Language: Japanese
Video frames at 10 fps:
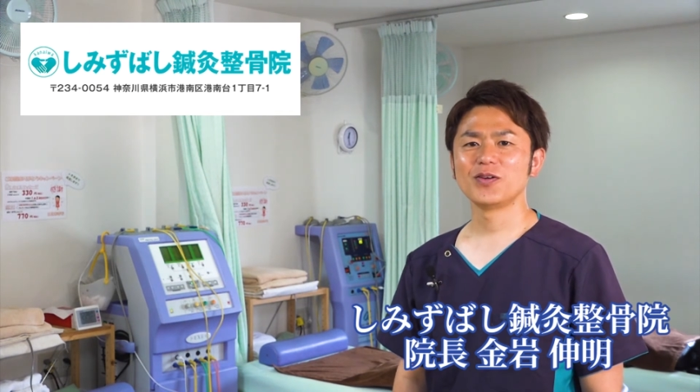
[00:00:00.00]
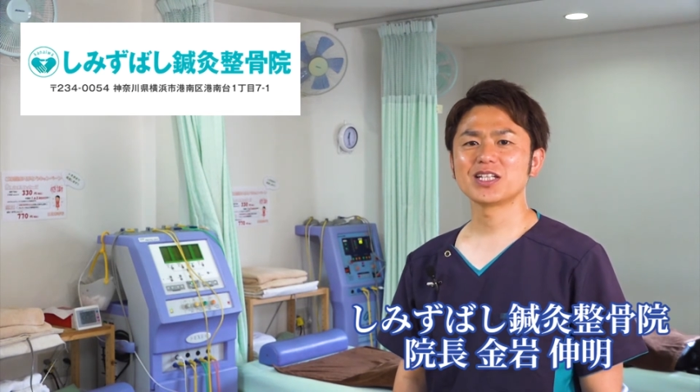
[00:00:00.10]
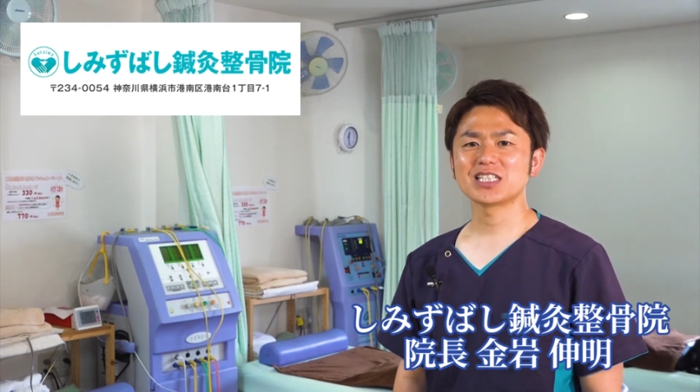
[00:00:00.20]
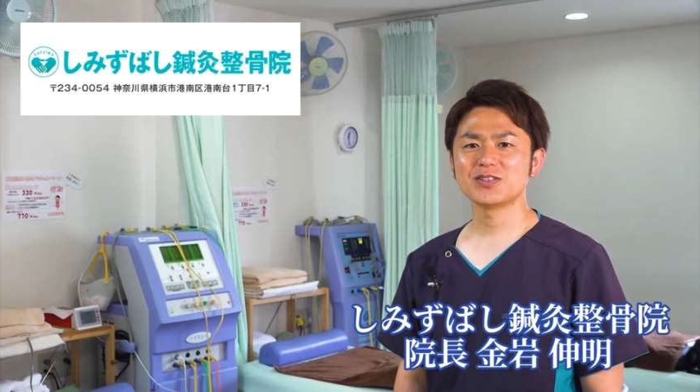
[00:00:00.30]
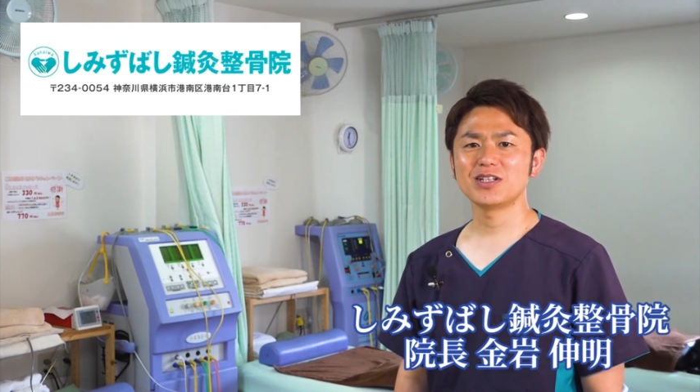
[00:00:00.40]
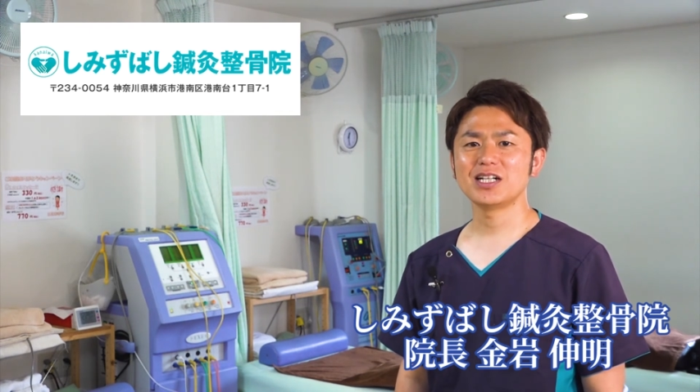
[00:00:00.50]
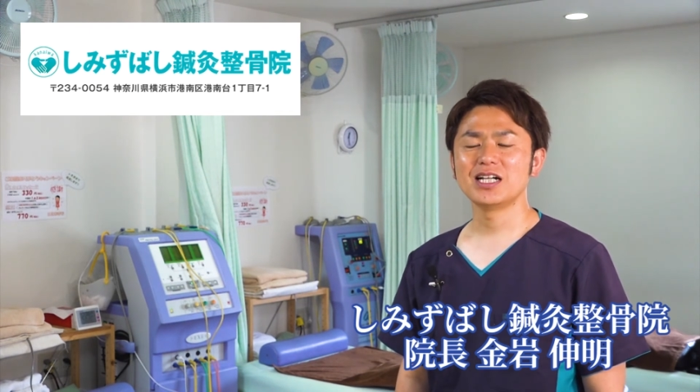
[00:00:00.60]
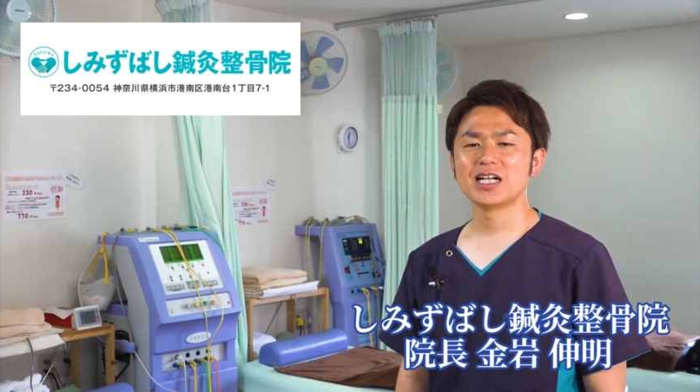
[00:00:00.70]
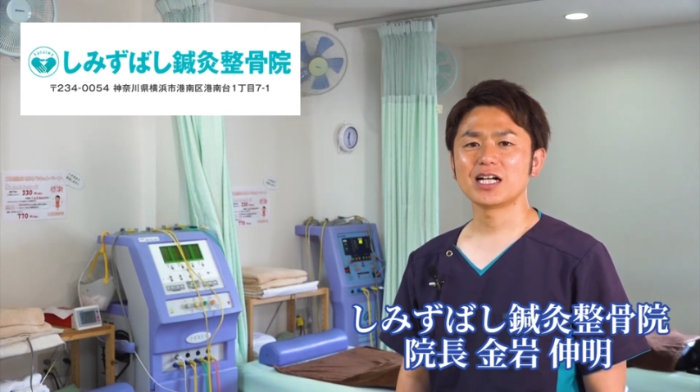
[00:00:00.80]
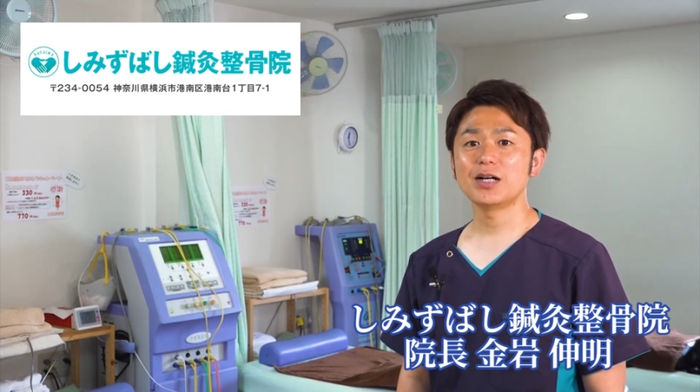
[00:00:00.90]
私は
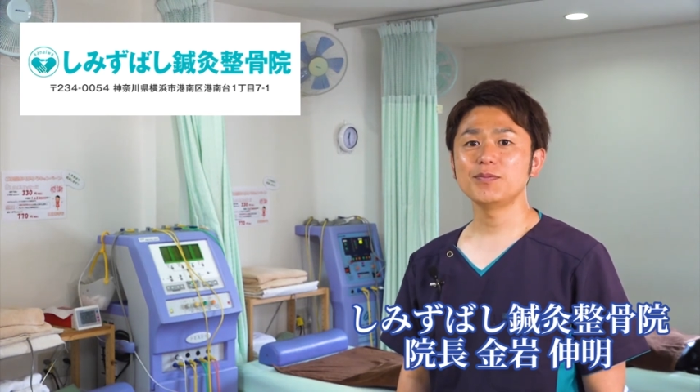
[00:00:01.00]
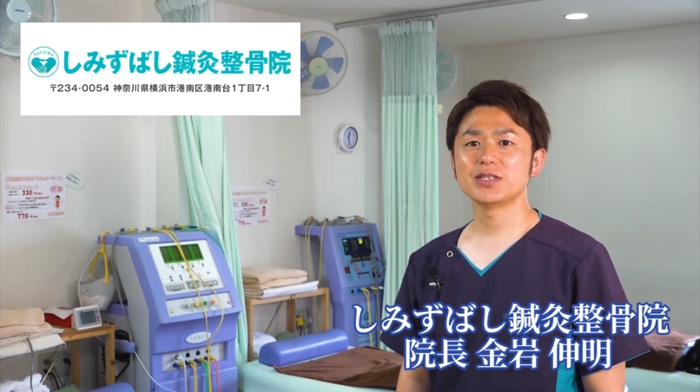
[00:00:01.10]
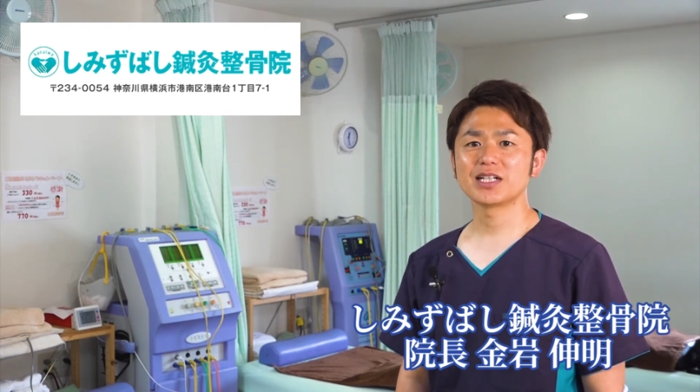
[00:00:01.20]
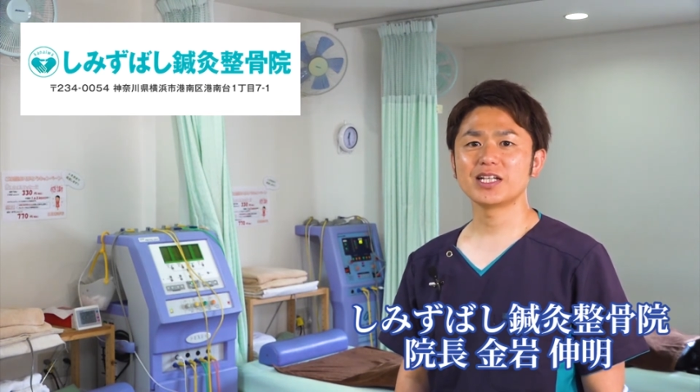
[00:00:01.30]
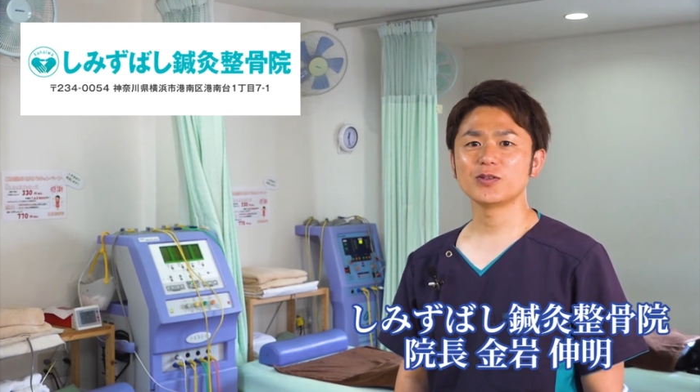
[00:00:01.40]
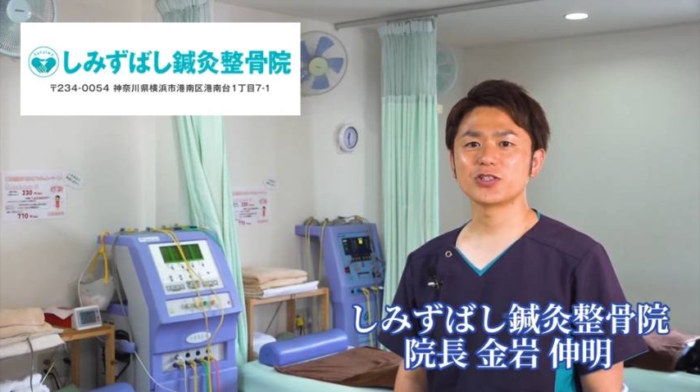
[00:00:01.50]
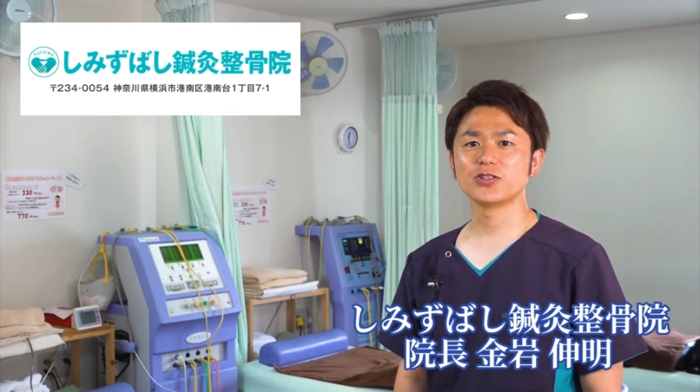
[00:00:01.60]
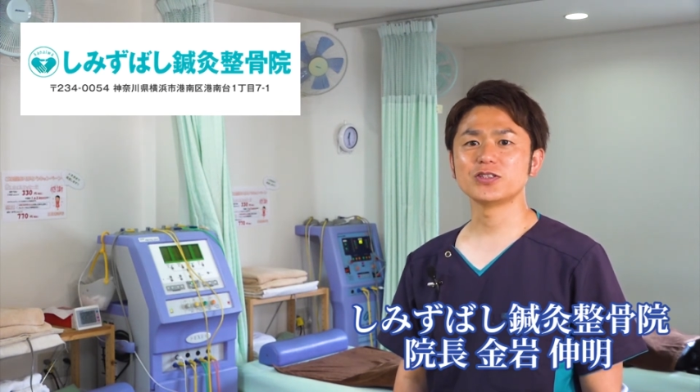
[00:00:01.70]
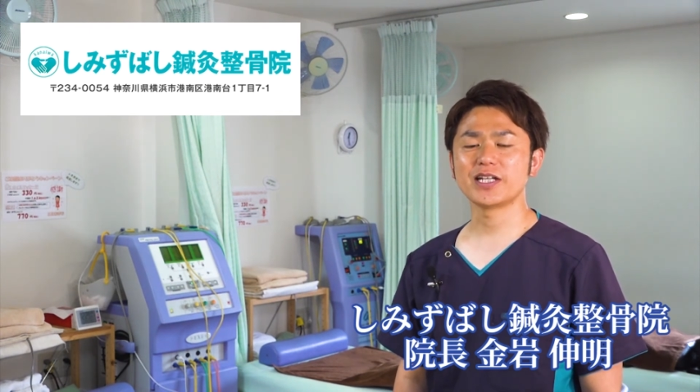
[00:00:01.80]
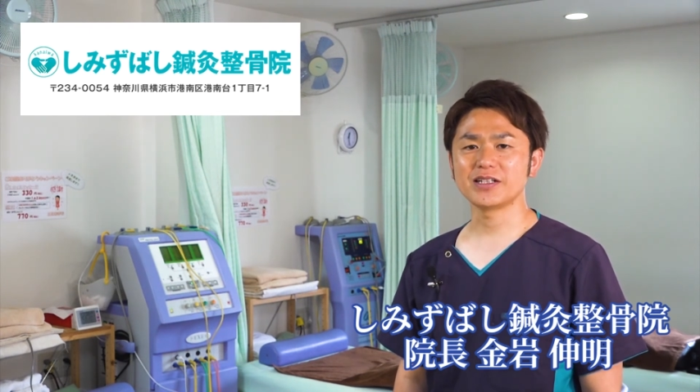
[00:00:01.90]
患部だけの
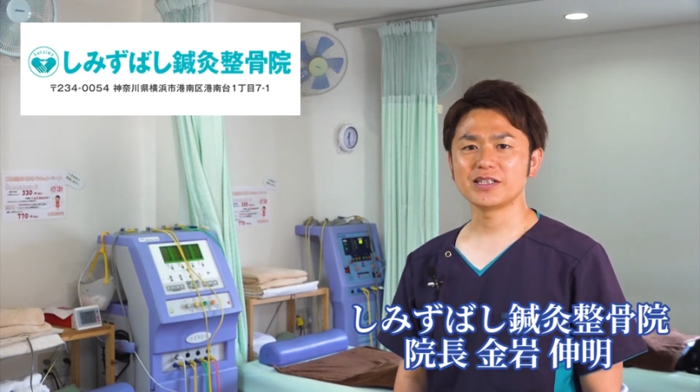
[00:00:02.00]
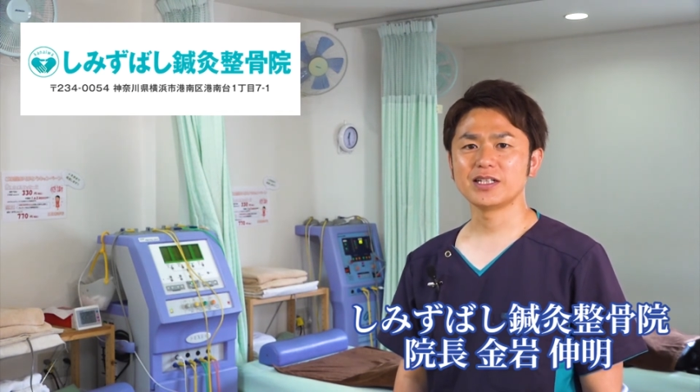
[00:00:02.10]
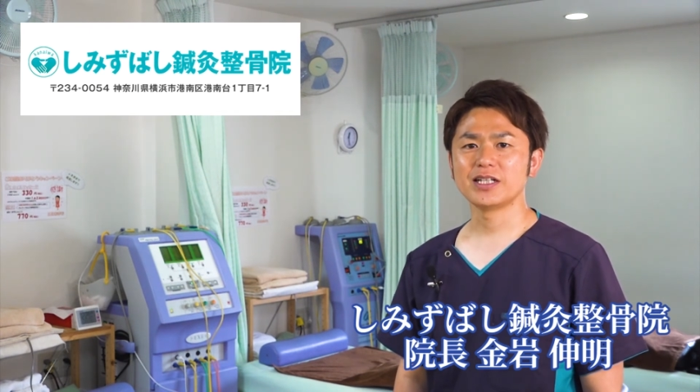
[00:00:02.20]
修繕